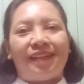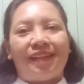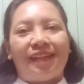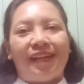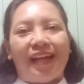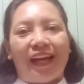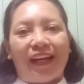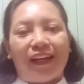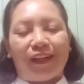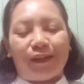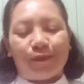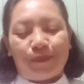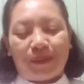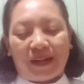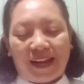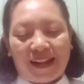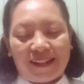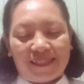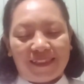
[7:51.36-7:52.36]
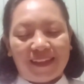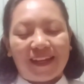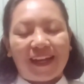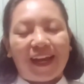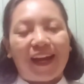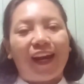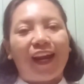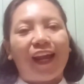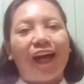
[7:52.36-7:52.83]
Dan
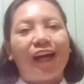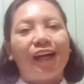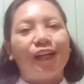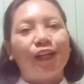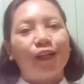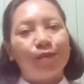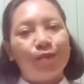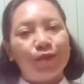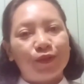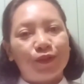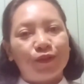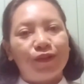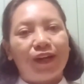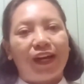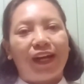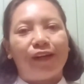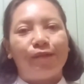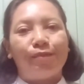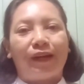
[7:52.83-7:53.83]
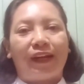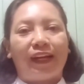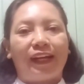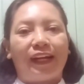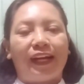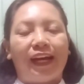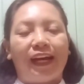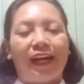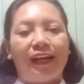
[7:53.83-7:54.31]
perhatikanlah kebutuhan
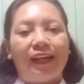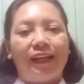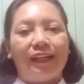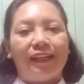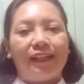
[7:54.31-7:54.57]
mereka